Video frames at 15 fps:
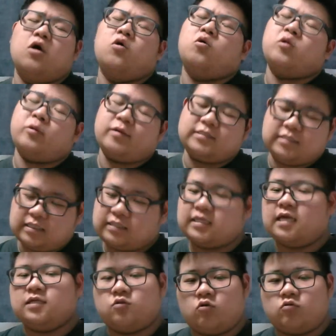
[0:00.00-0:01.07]
俺は絶
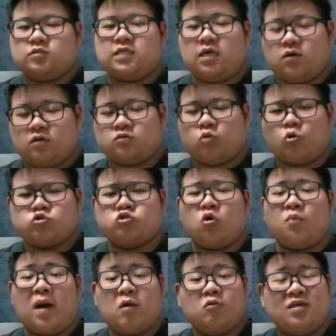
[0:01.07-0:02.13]
対に特装特装
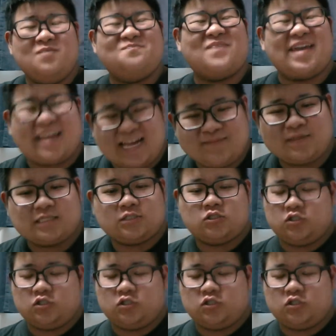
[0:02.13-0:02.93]
版をいっぱい買います。